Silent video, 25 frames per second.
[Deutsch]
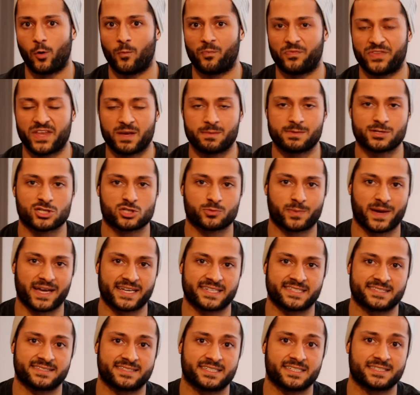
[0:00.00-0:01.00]
und
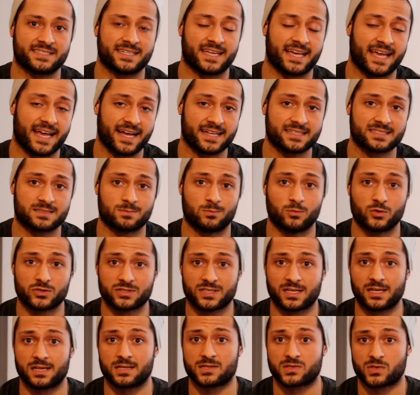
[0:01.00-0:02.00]
dementsprechend sich eine
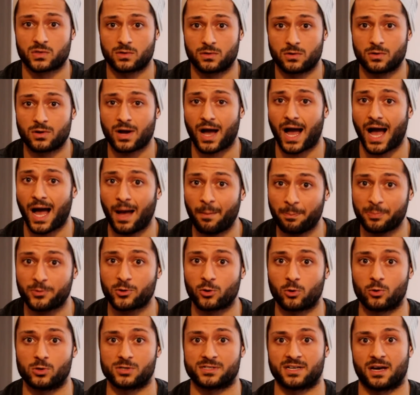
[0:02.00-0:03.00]
Herzmuskelentzündung
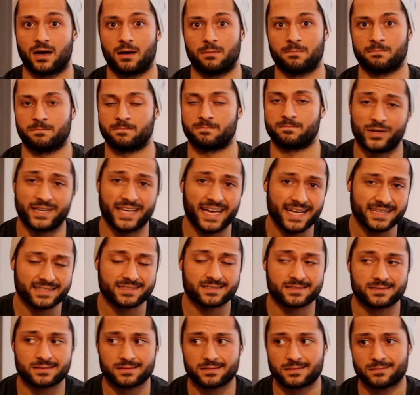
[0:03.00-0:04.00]
abgeholt haben. Und
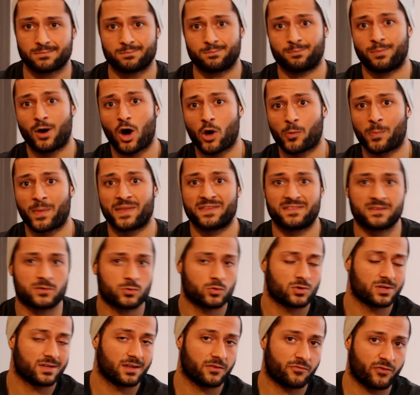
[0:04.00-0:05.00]
jetzt braucht man sich
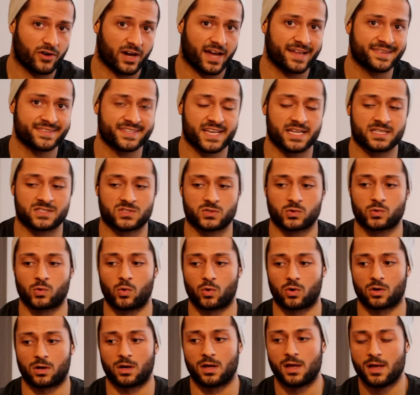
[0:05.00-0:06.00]
nur die Differenz
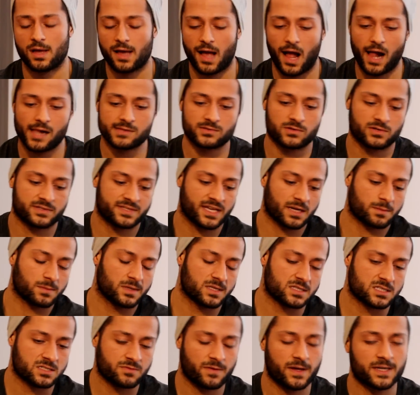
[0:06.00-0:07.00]
anzugucken. Also ich sag
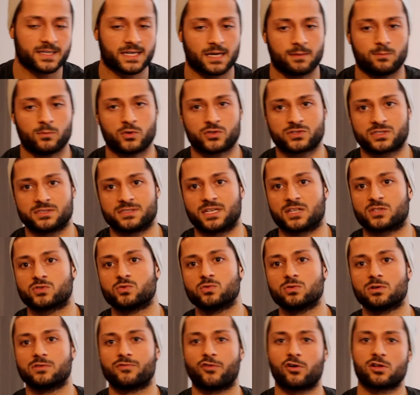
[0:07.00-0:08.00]
mal 2 Gramm Muskeln
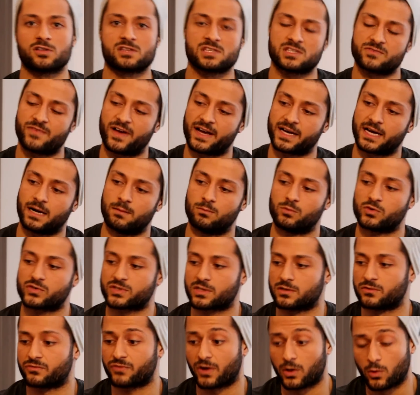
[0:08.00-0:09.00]
dazugewonnen, 2 Gramm
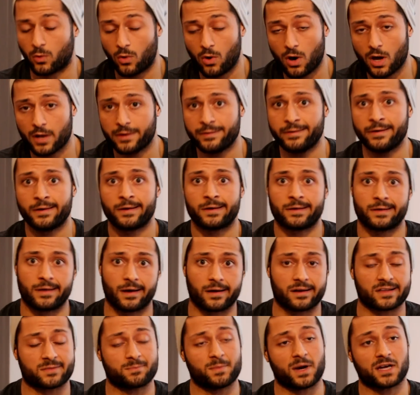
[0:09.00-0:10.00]
Muskeln verloren.
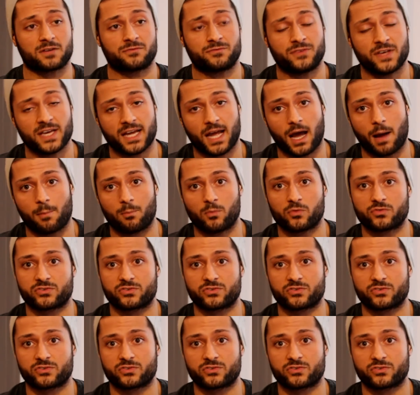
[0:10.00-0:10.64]
Ja, das macht 4 Gramm